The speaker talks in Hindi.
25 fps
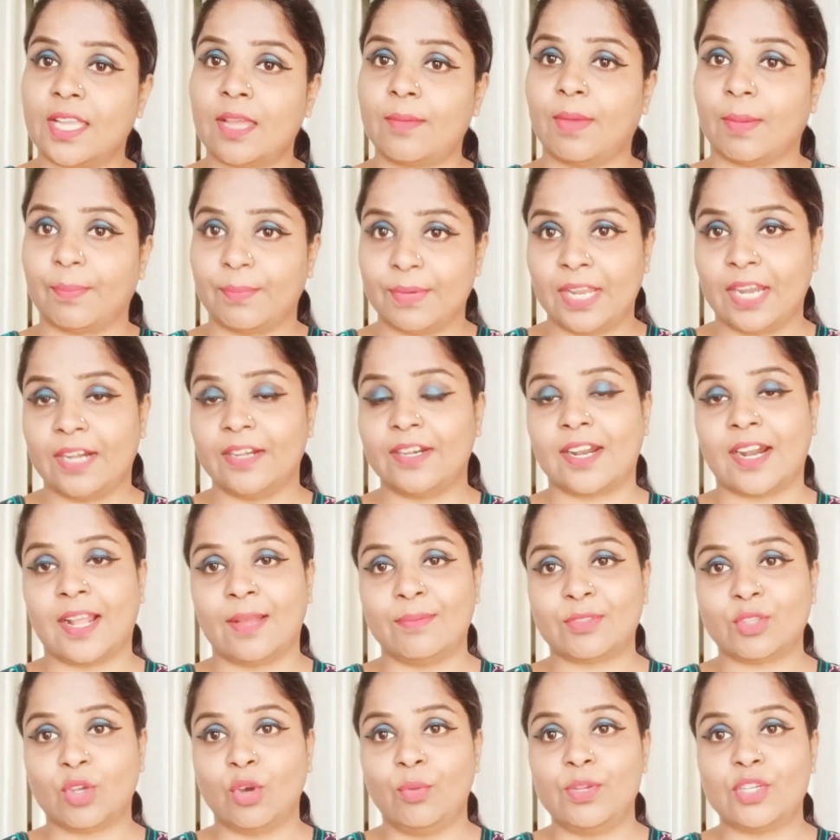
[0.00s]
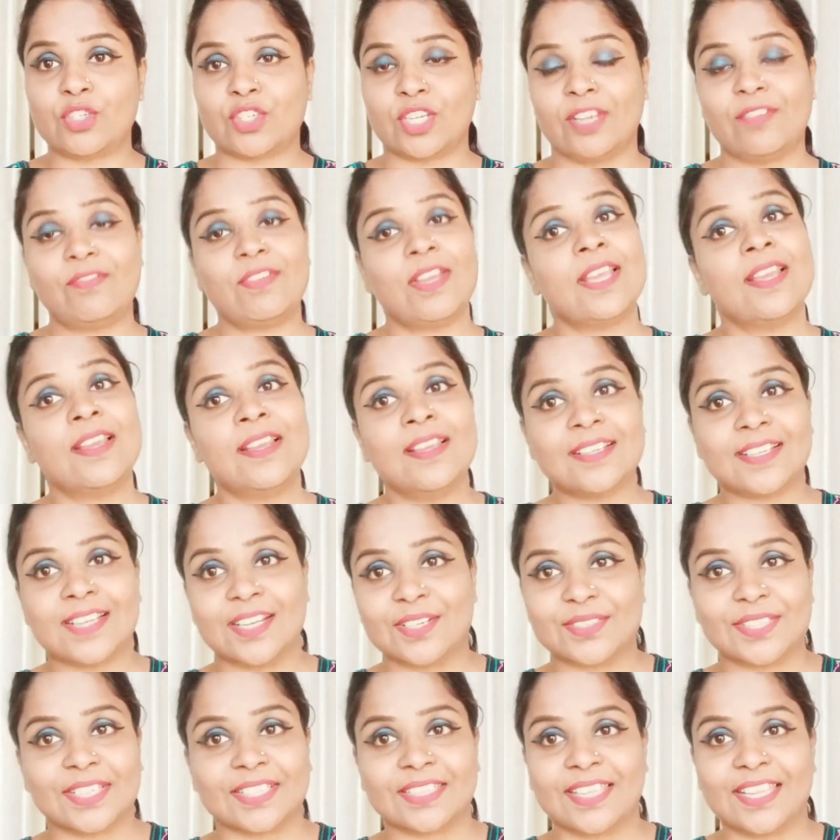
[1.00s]
से हम अपने अंडर आर्म्स को भी शेप
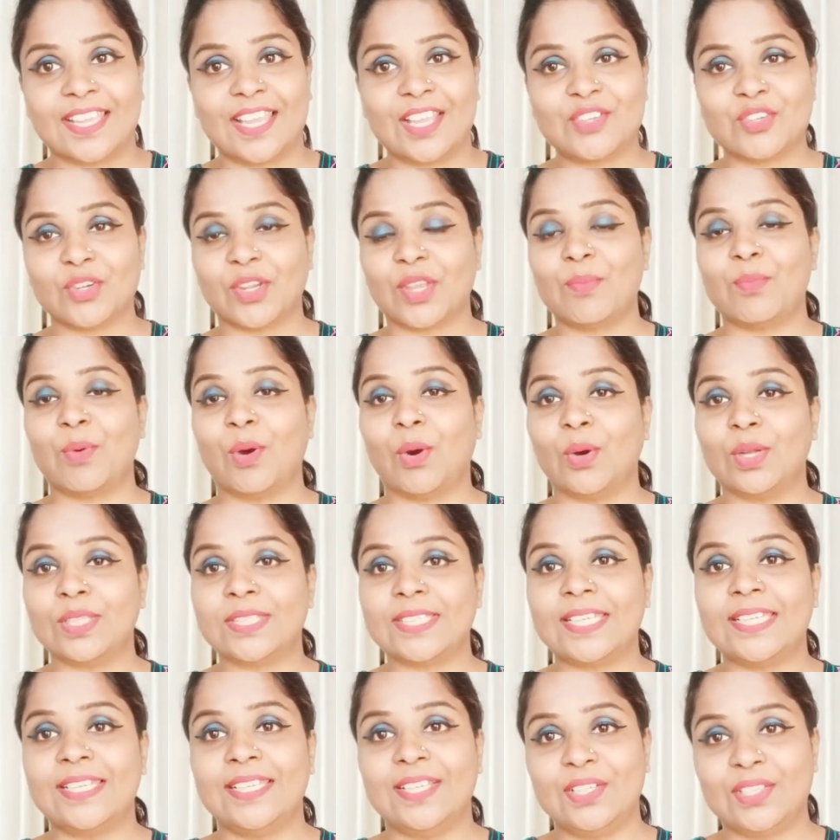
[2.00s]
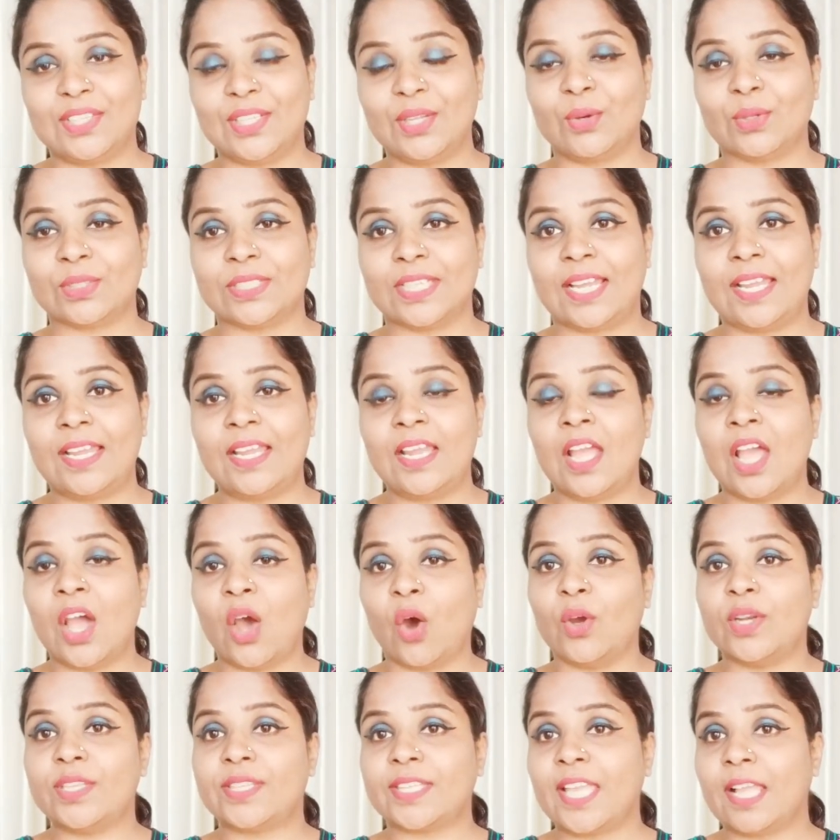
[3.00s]
कर सकते हैं जो कि बहुत ही ईजी होता है
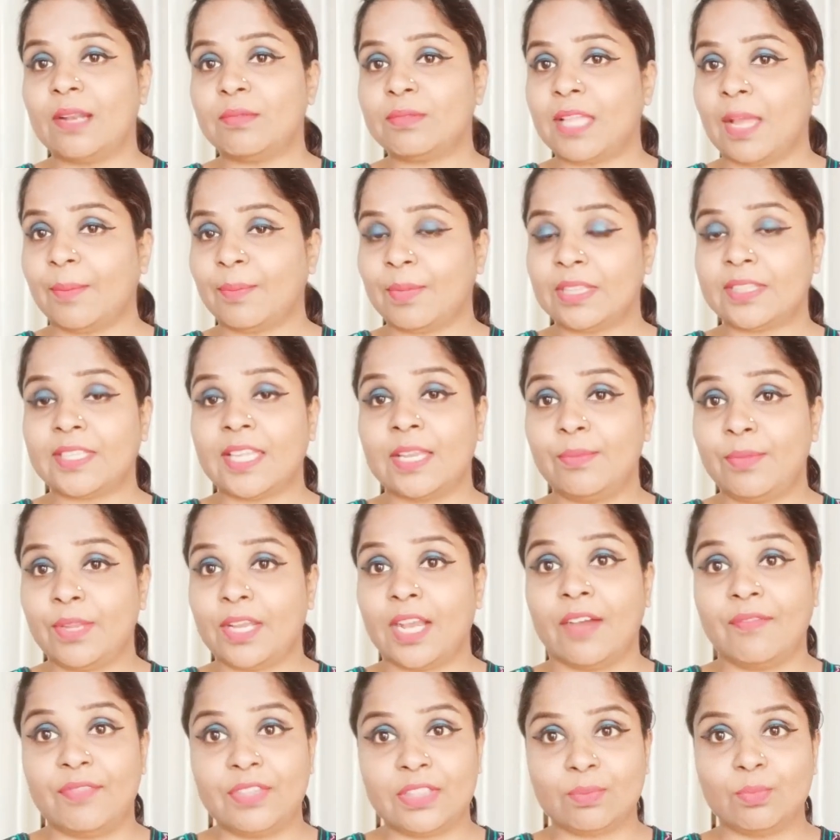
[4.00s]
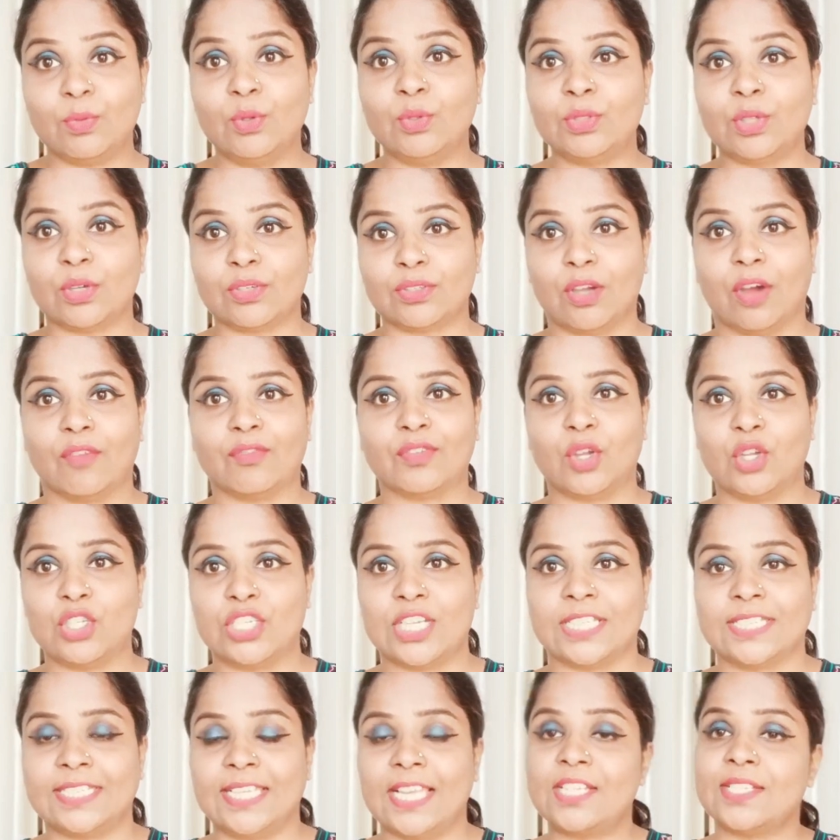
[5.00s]
और इसकी हेल्प से आपकी स्किन भी काफी स्मूथ और सॉफ्ट हो
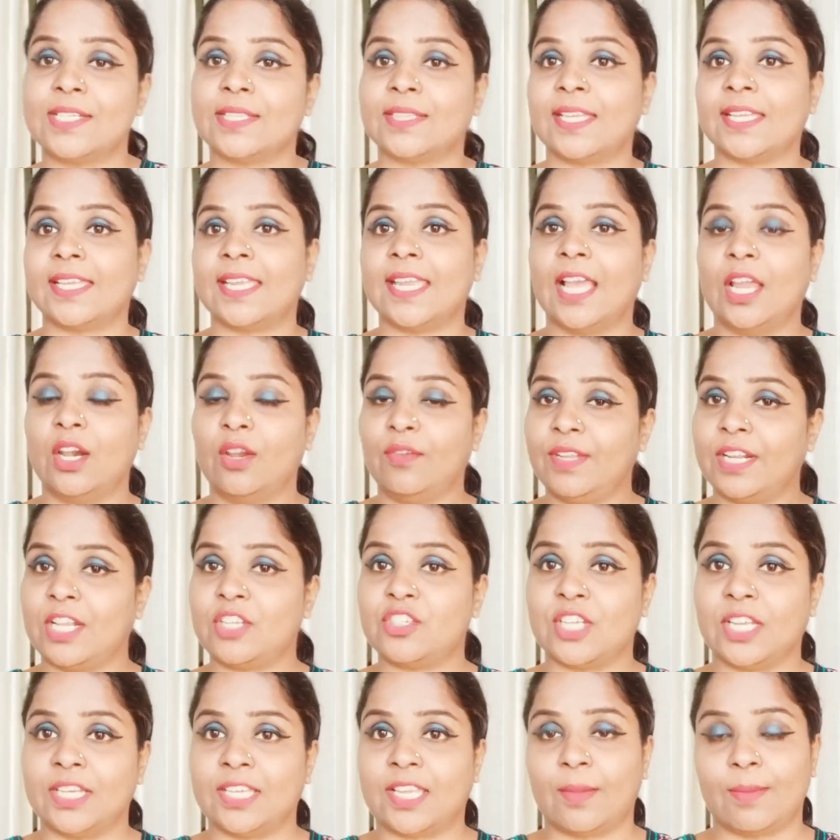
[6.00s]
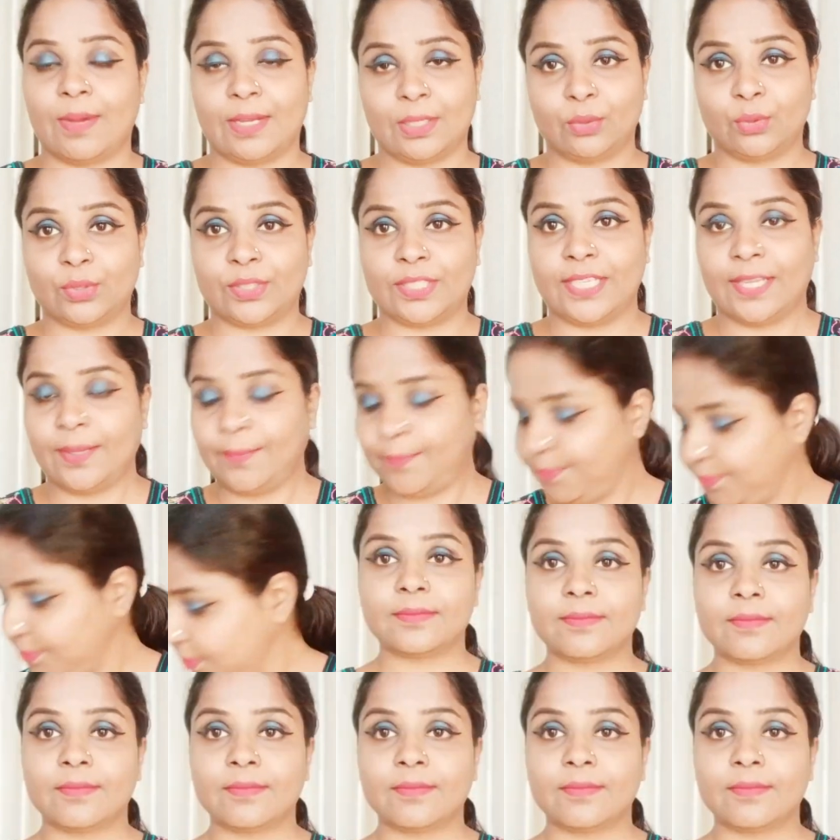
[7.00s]
जाती है जैसे कि एलोवेरा जेल के बाद होती है